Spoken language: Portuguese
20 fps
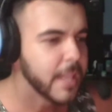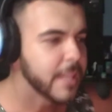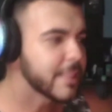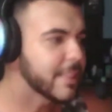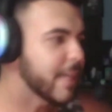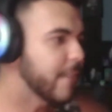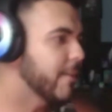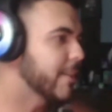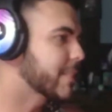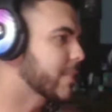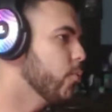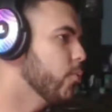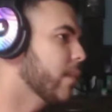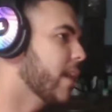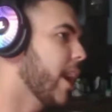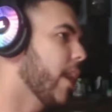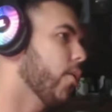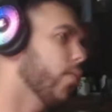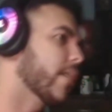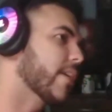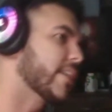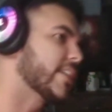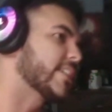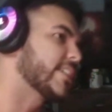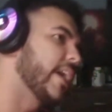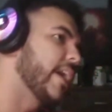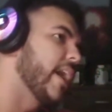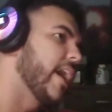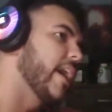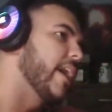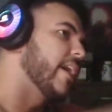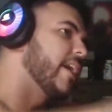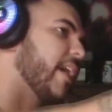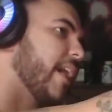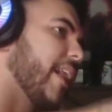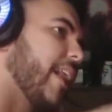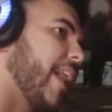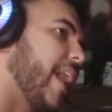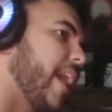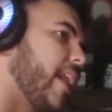Tava tão calor que chega
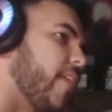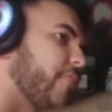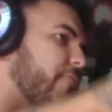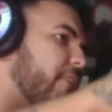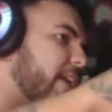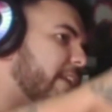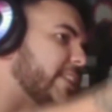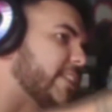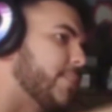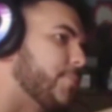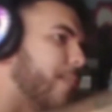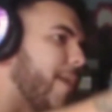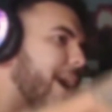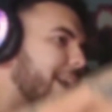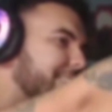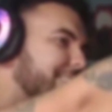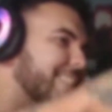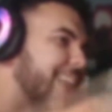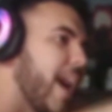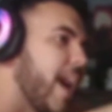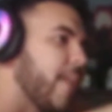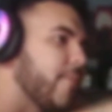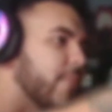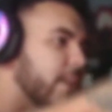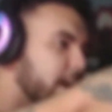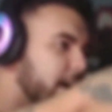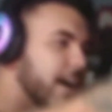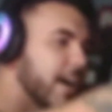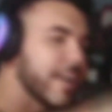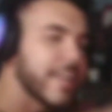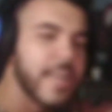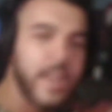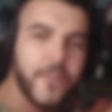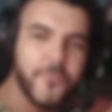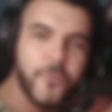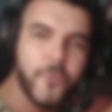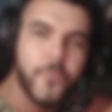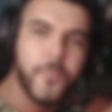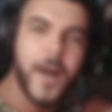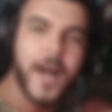lá na frente embaçava, aquela
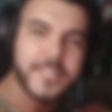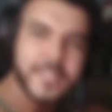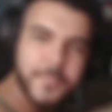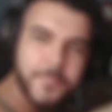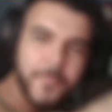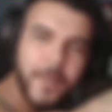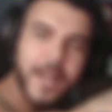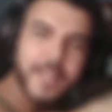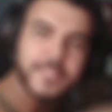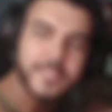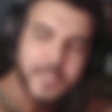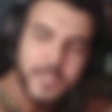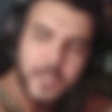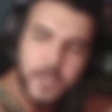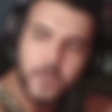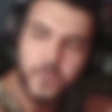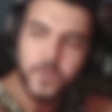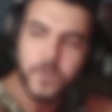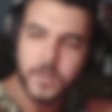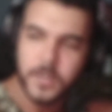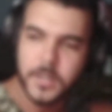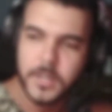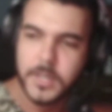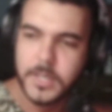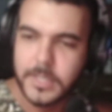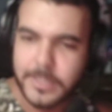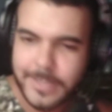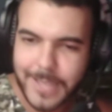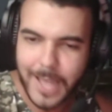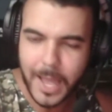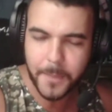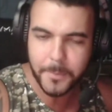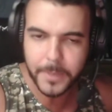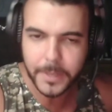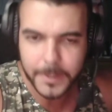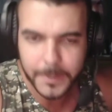fumaça embaçando, sabe?